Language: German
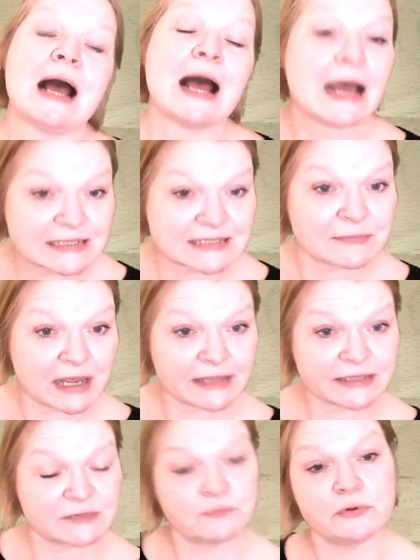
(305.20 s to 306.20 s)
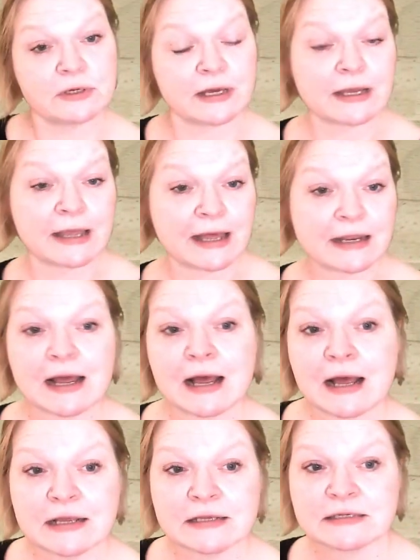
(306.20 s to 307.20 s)
Achtsamkeitsbücher
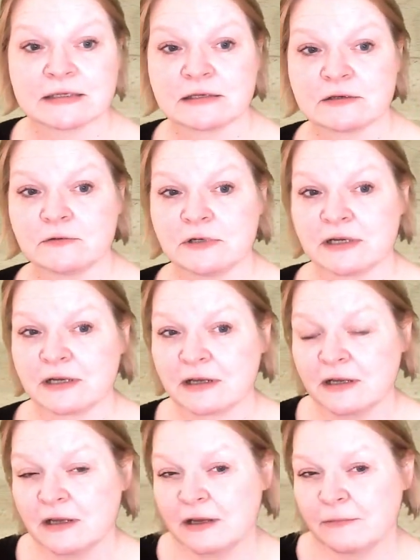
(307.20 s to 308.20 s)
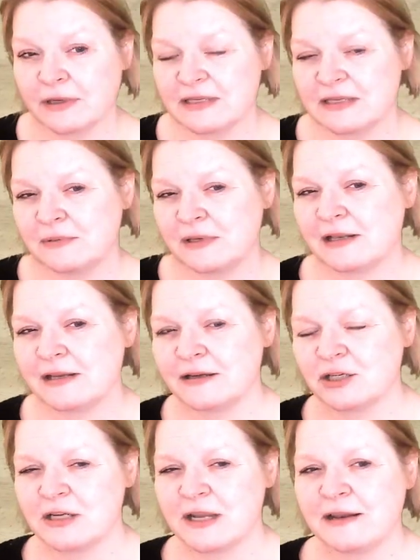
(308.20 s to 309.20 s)
gerne hast oder prinzipiell
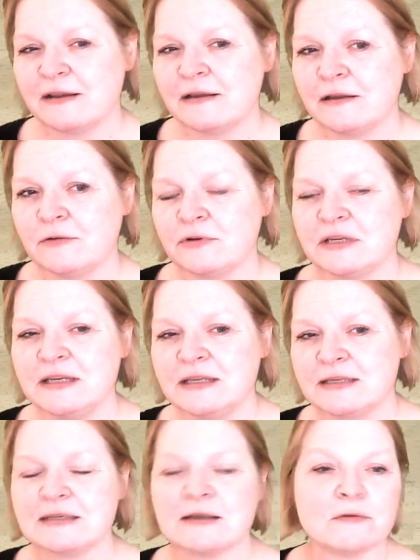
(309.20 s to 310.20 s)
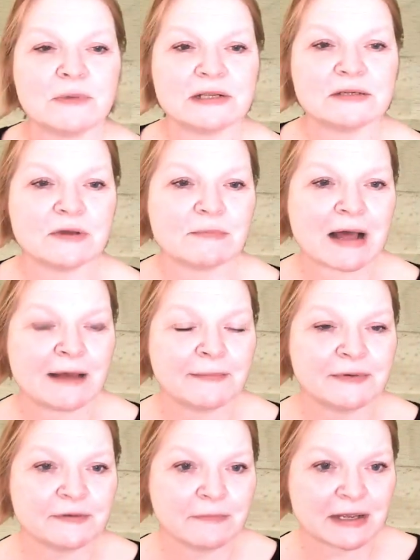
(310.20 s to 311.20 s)
dir schnelle Notizen auch mal so am
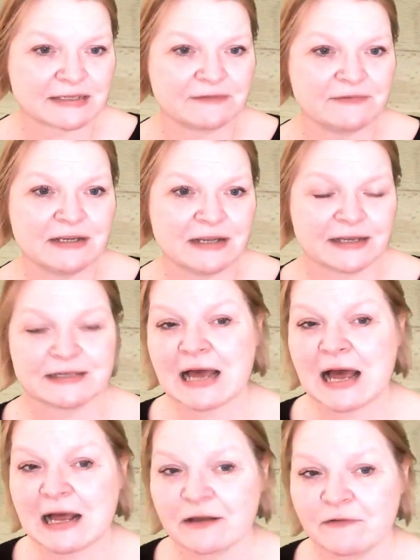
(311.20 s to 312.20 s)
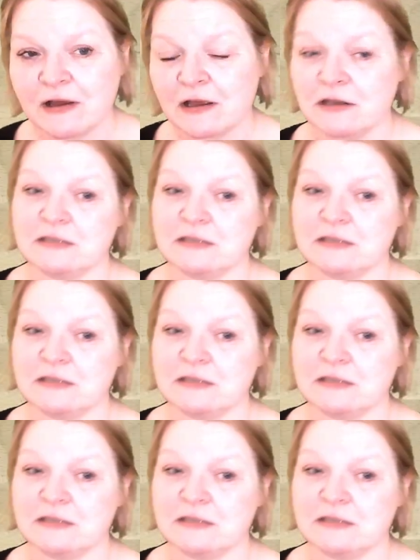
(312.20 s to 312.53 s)
Abend machst, wie dein Tag war.